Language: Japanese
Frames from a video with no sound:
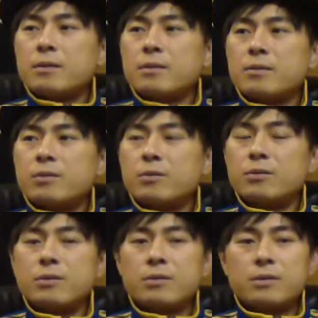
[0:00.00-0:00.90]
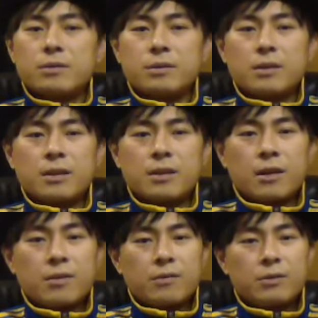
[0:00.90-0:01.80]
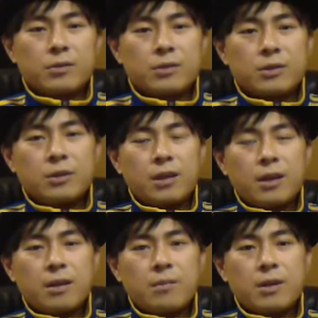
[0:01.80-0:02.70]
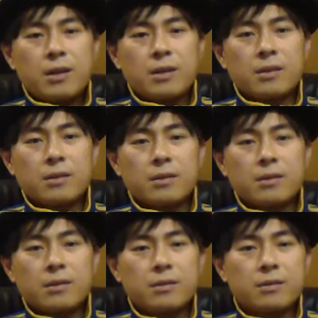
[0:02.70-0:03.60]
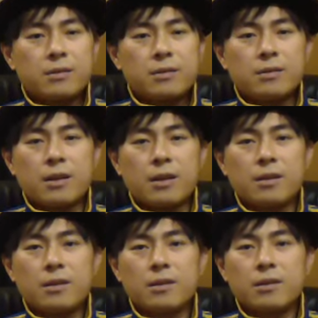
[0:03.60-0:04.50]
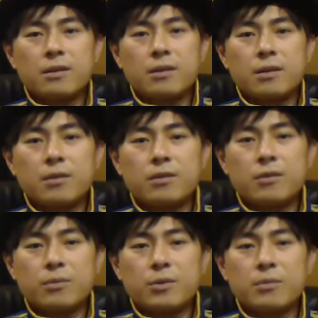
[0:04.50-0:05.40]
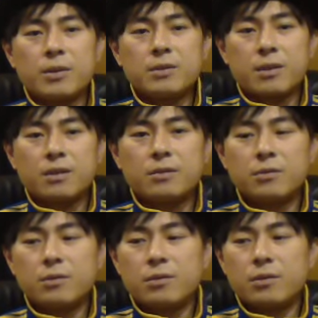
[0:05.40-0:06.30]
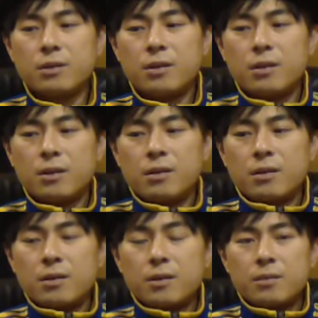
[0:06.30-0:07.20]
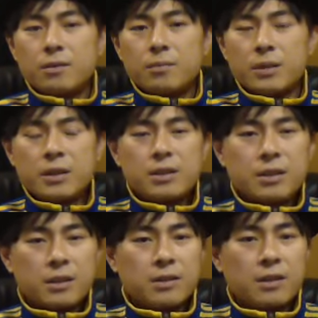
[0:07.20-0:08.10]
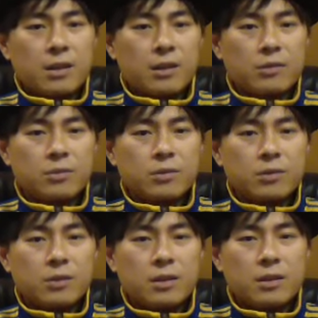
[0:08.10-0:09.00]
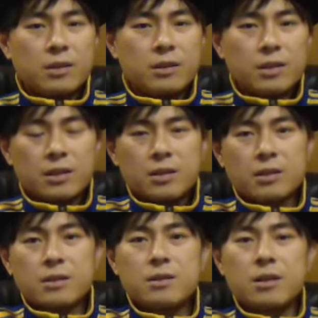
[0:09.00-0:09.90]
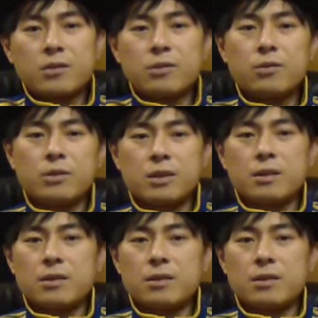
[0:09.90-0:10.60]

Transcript: この人間はそっち選ばないんじゃないかなって思いましたその、まあ、意識自体が自分で意識してるように